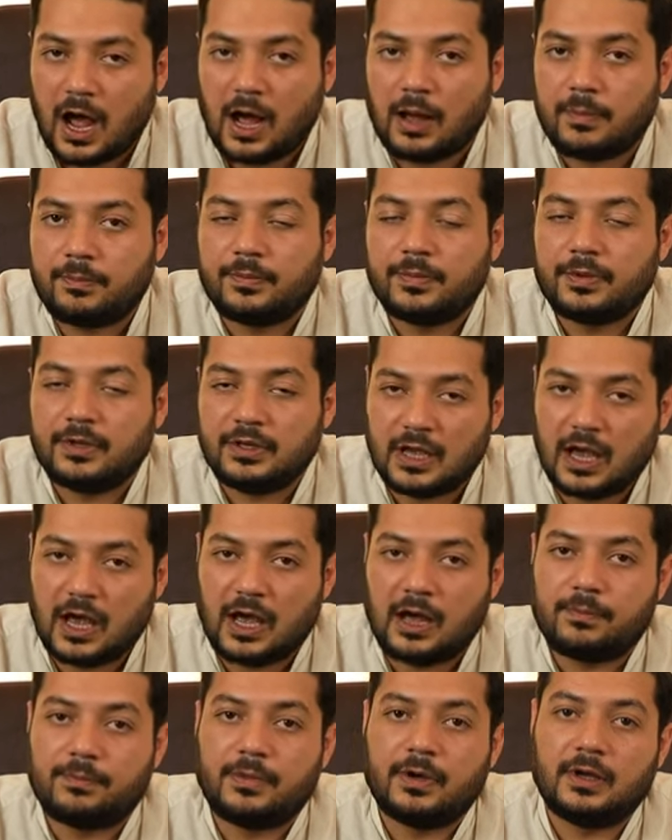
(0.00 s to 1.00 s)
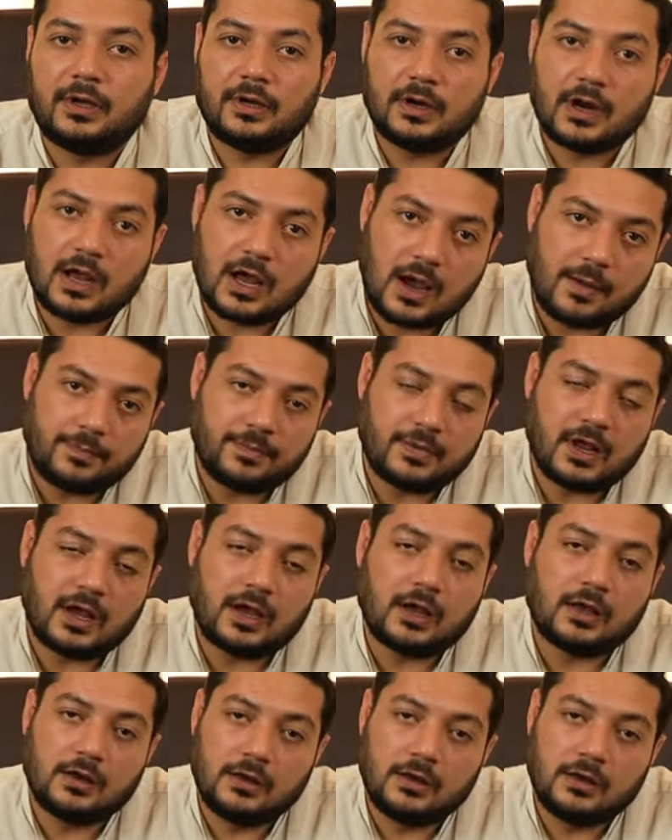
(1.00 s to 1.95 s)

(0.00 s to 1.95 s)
आप यहाँ पर अपना